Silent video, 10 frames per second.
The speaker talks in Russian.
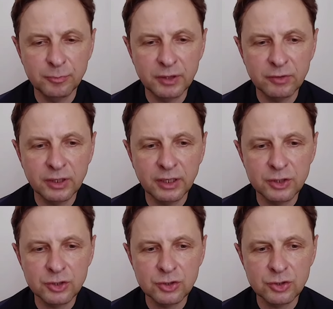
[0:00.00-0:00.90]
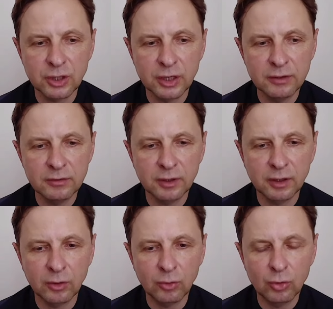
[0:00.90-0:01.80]
Первое, конечно же, это
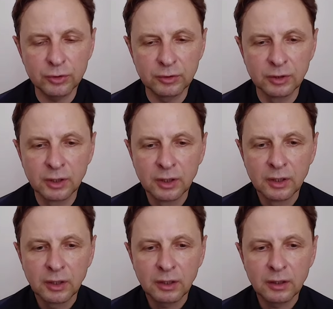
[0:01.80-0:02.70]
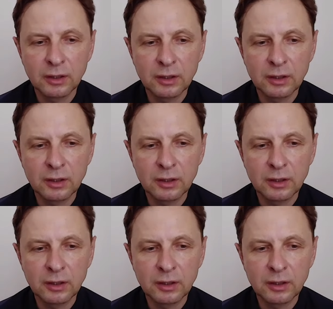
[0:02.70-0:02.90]
от э,